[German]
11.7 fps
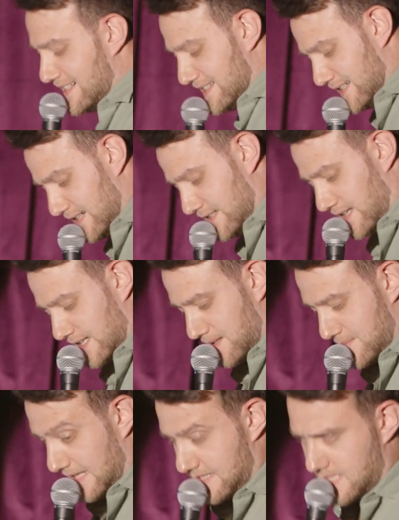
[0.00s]
Ja, nach dem
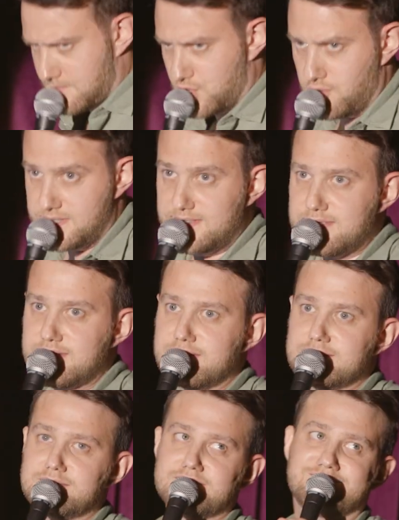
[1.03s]
Sex erstmal schön
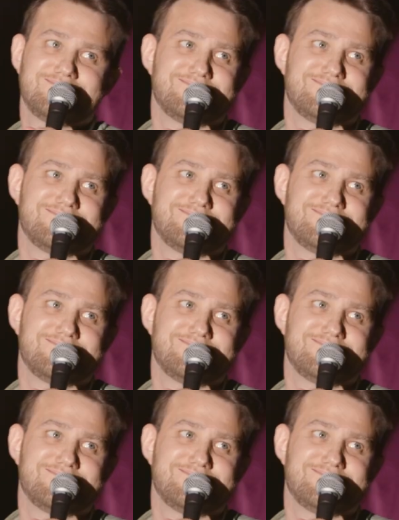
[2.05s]
sitzen.